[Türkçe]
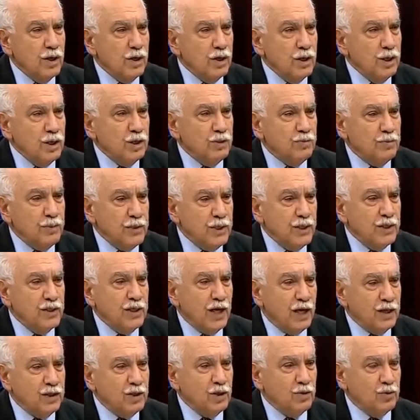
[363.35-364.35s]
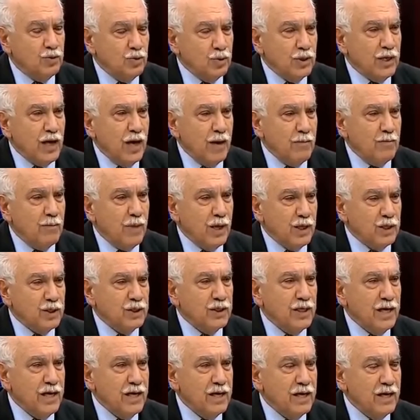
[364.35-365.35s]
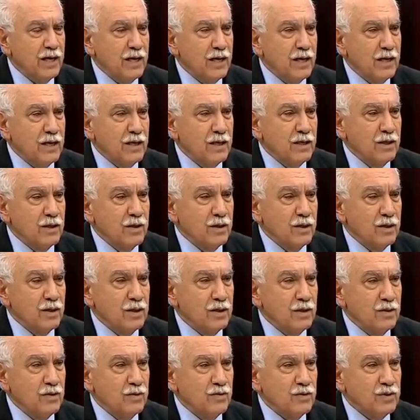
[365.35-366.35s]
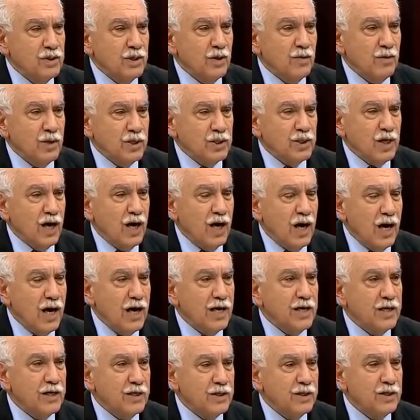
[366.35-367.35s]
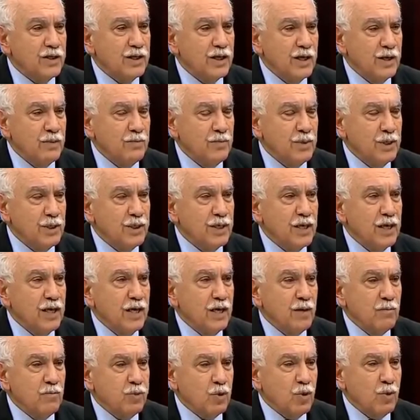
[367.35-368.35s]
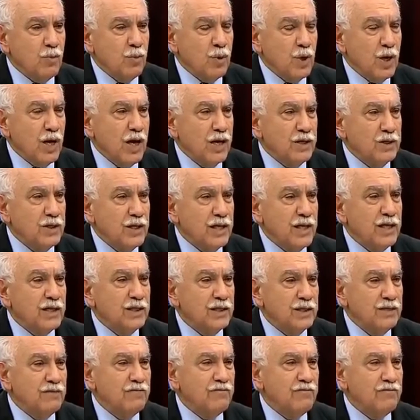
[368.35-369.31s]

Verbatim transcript: Hiçbirinde Atatürk en başta savaşa hayır diye bir propagandaya izin